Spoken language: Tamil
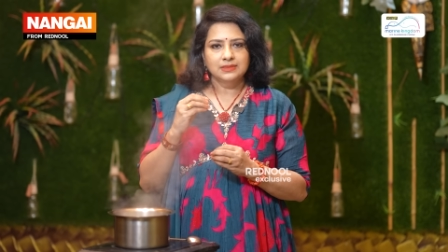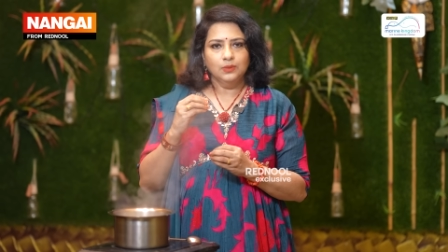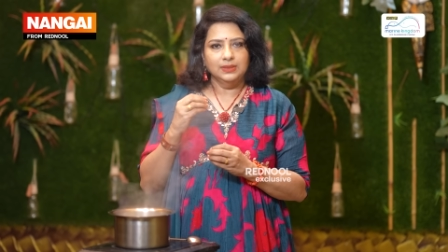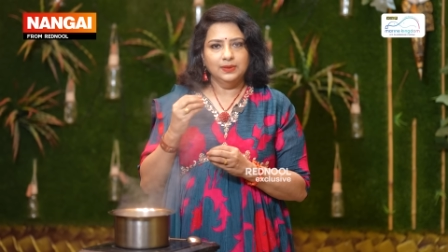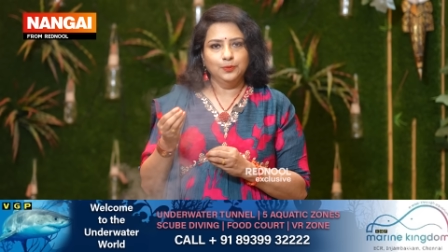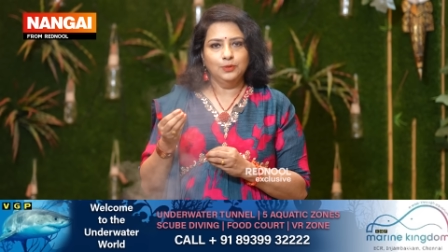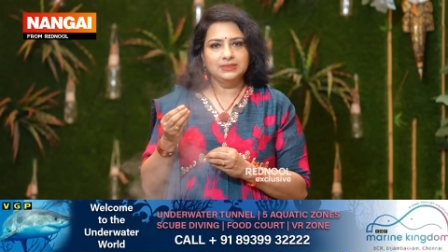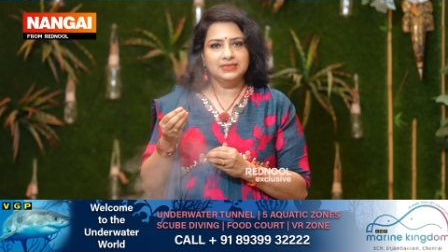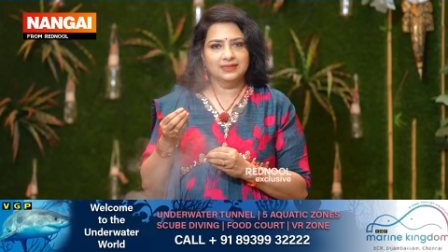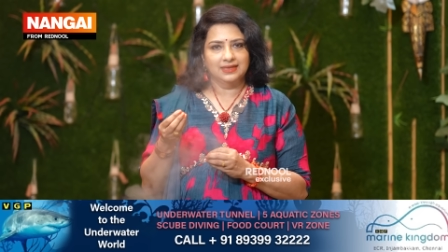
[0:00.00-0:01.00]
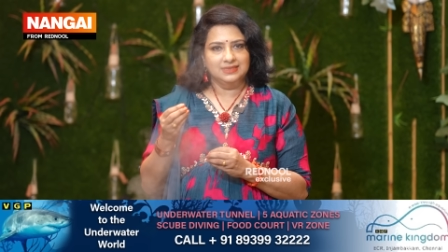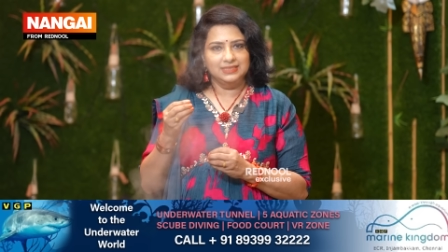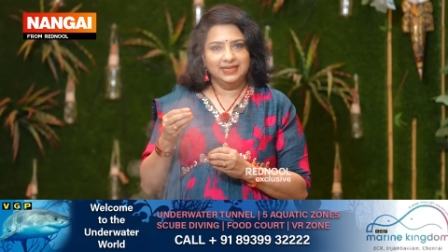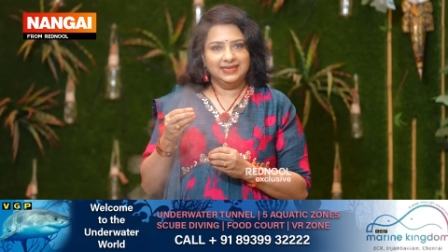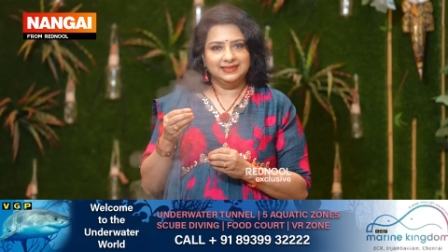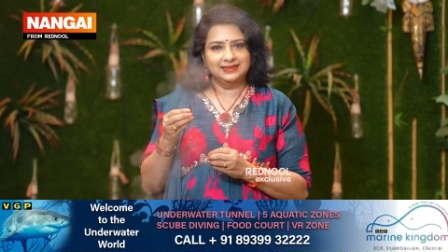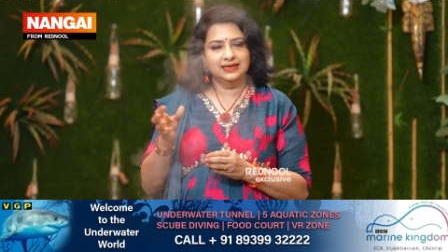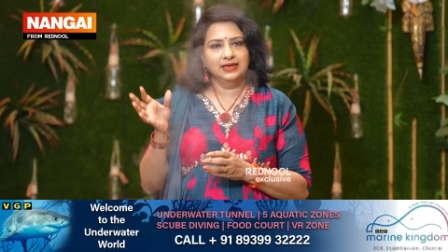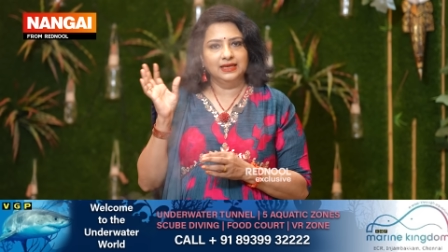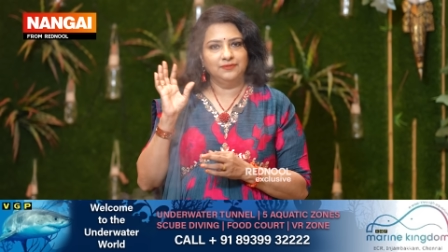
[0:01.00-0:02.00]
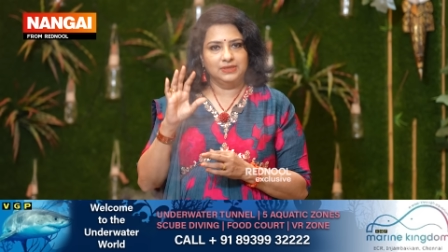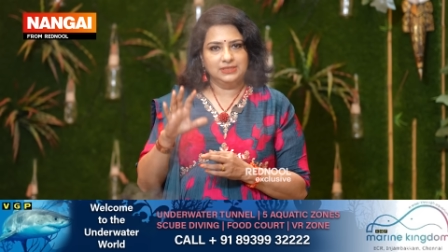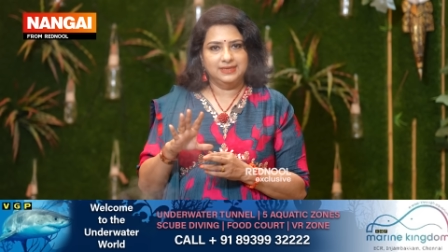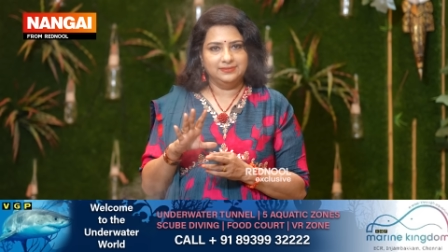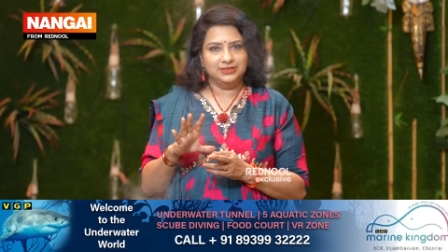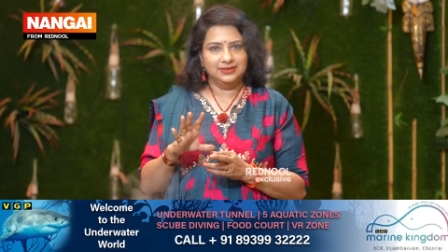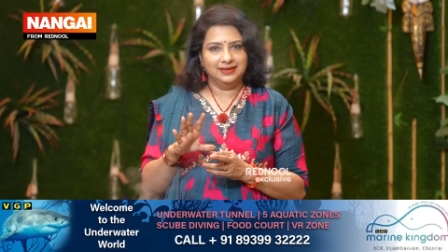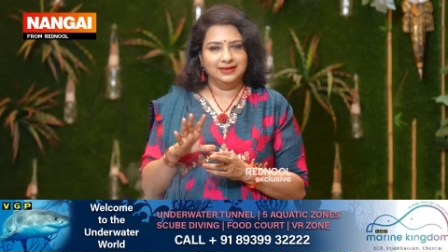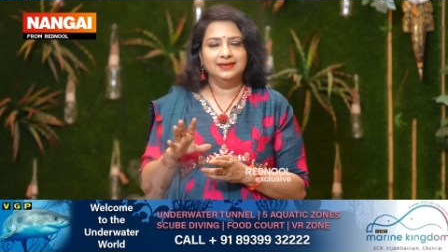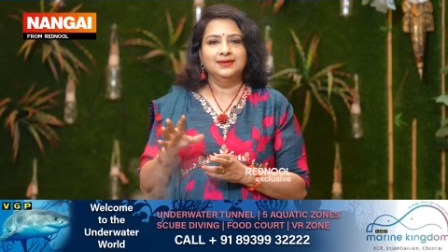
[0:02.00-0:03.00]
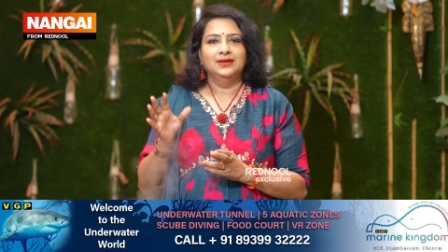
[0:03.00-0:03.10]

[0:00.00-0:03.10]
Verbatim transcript: ஸோ அந்த புளிச்ச கஞ்சியை எடுத்து நீங்கள் ஃப்ரிட்ஜில் வச்சுருங்க